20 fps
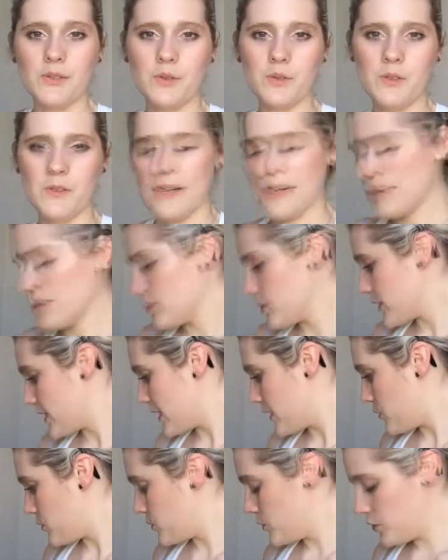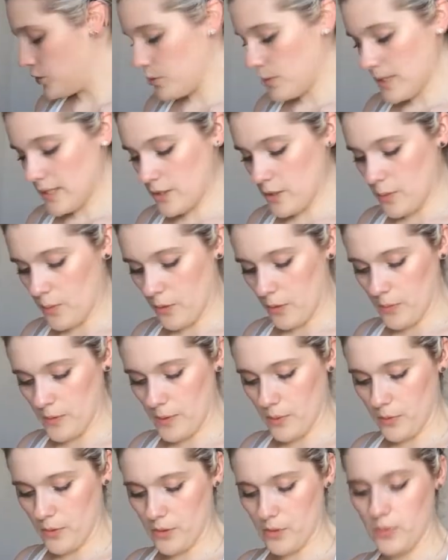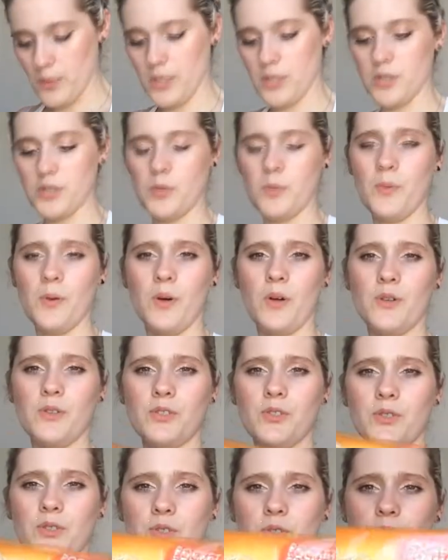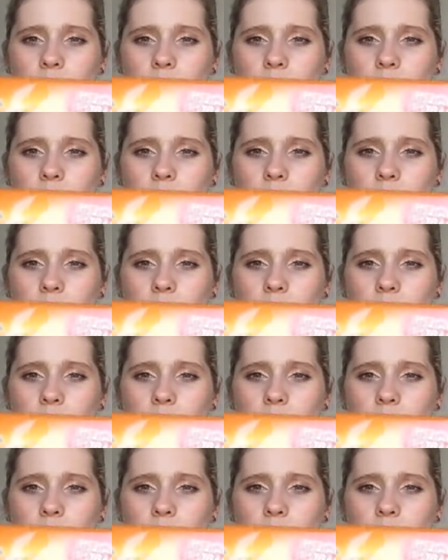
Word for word: Donc on va commencer tout de suite. Le premier produit que je prends, ce